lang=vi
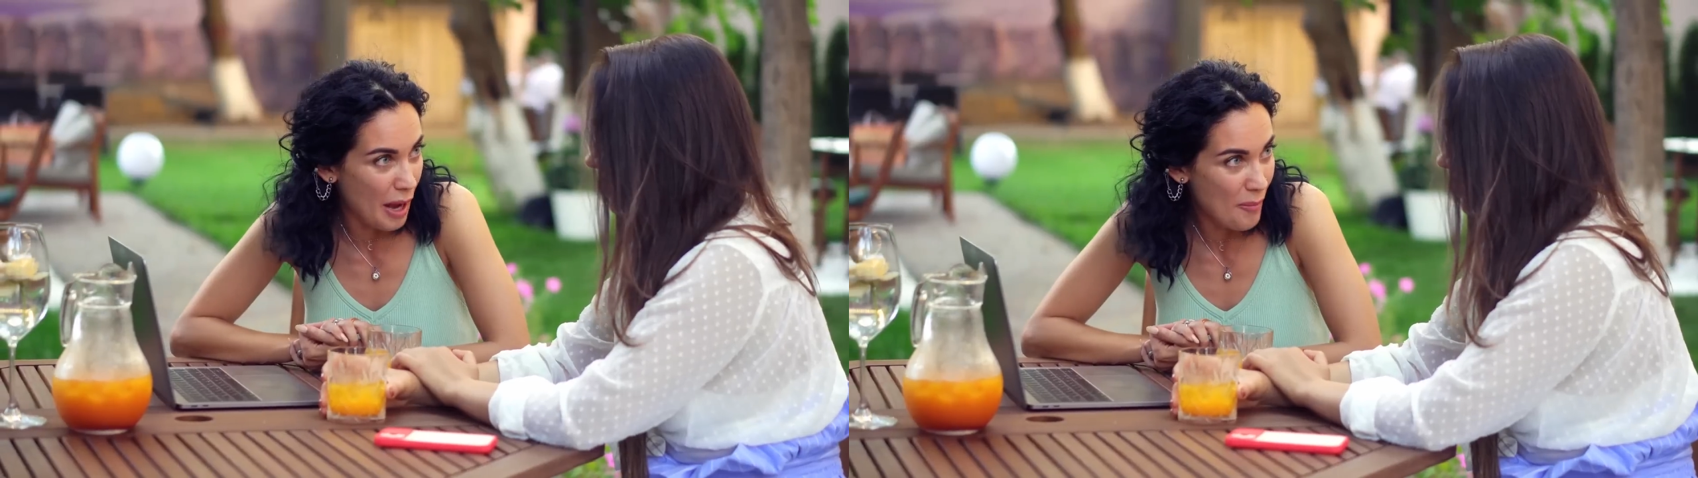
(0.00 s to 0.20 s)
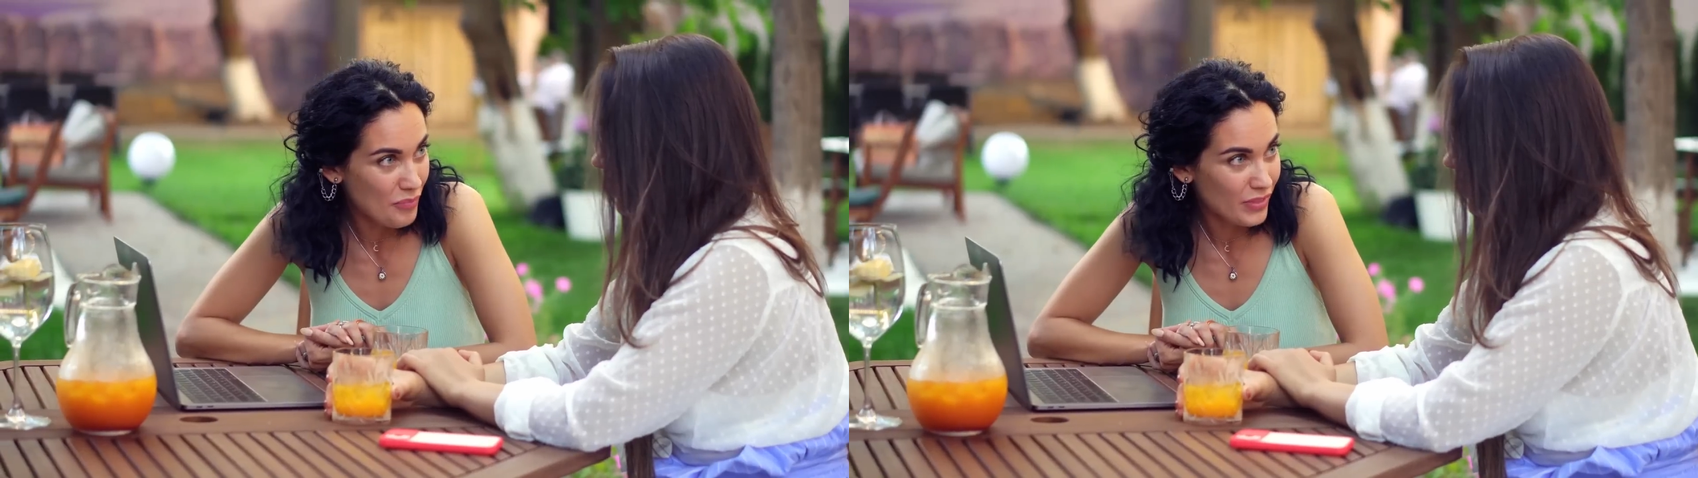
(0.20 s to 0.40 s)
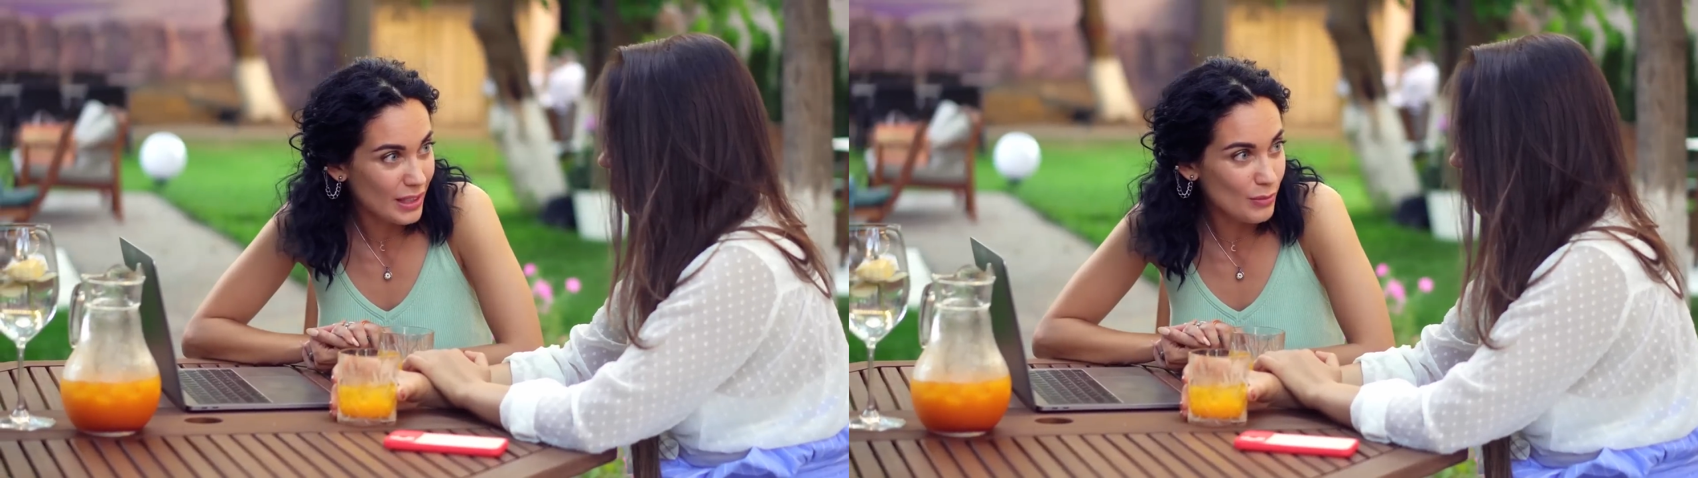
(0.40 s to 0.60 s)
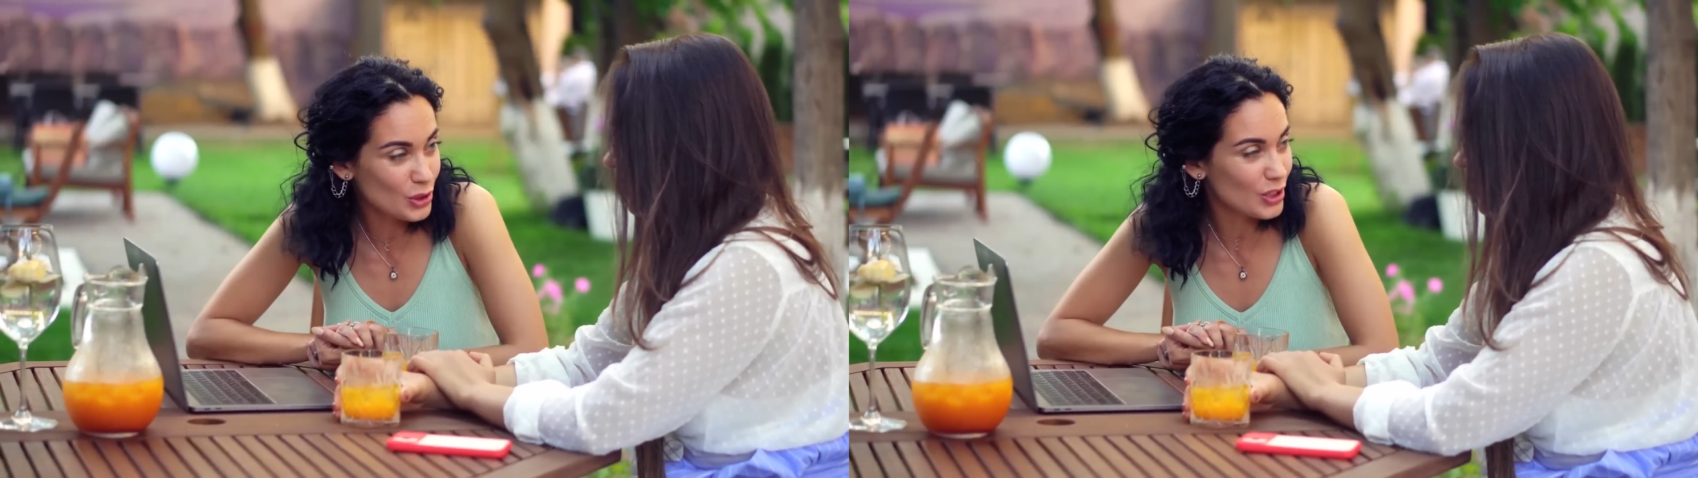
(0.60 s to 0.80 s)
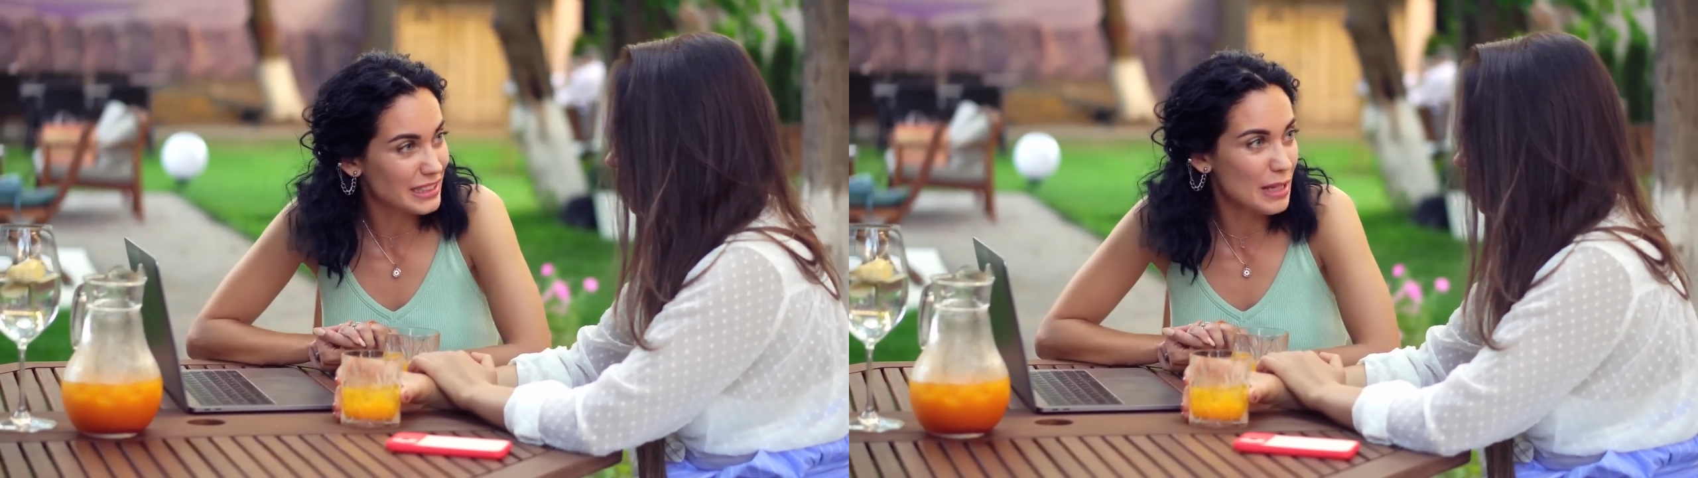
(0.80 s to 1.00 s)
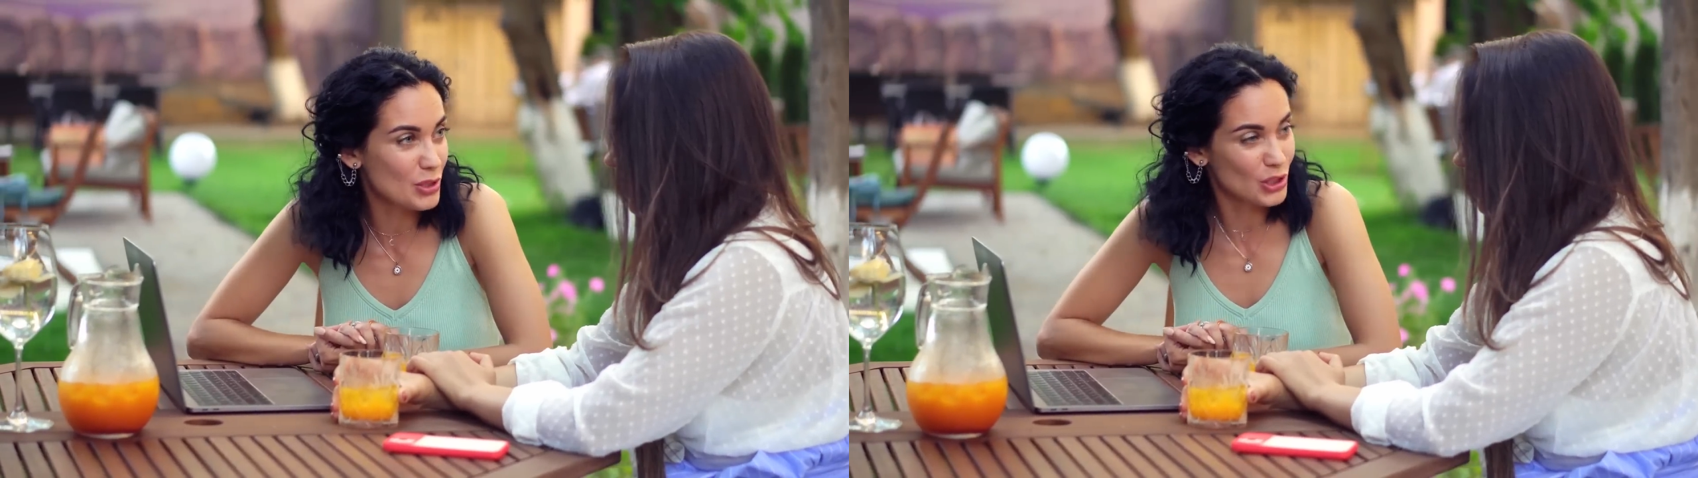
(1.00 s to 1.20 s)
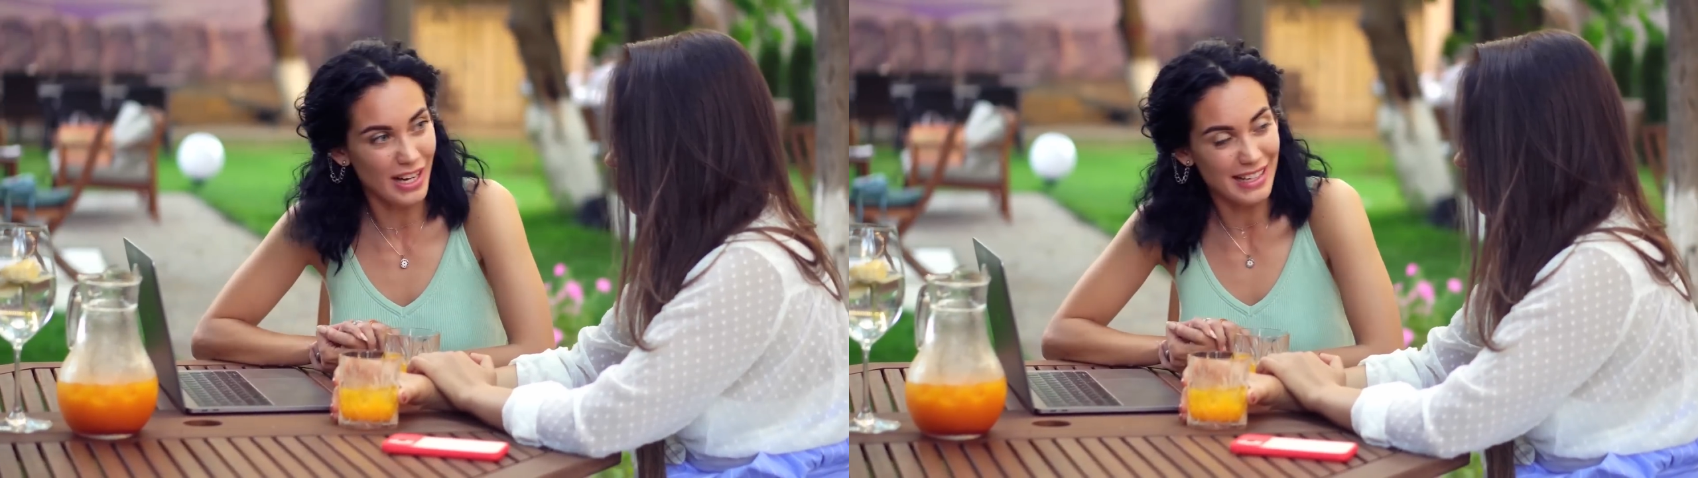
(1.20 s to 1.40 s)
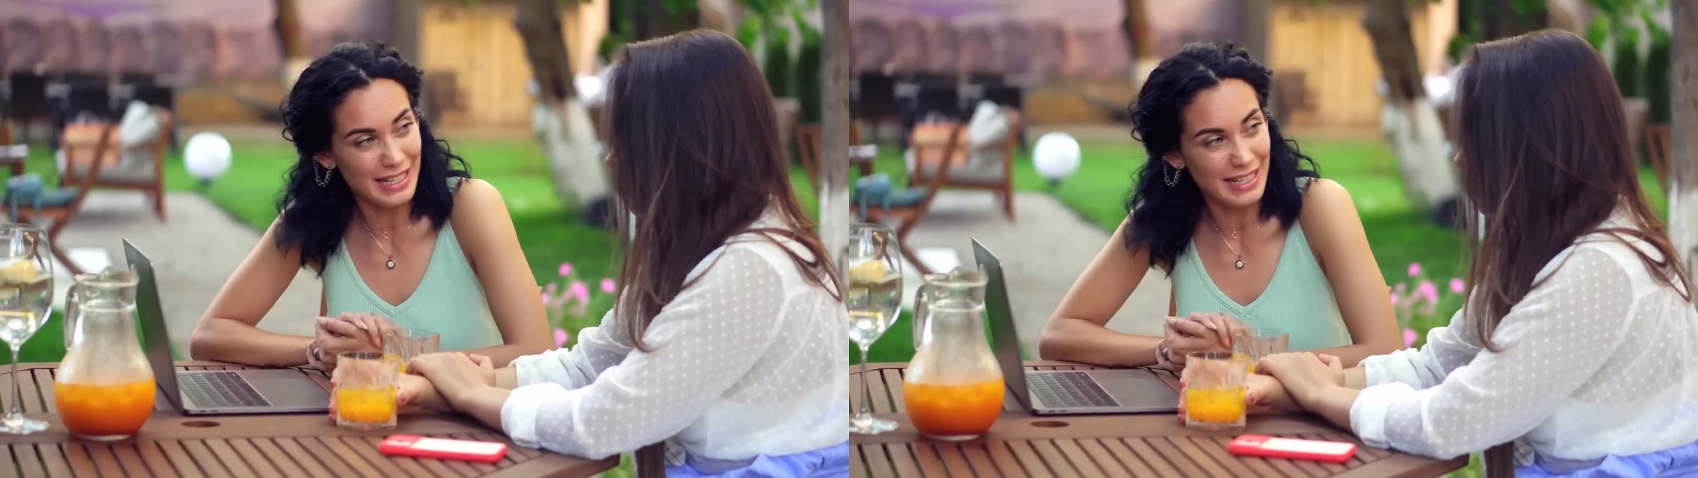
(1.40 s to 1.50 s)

phụ nữ thường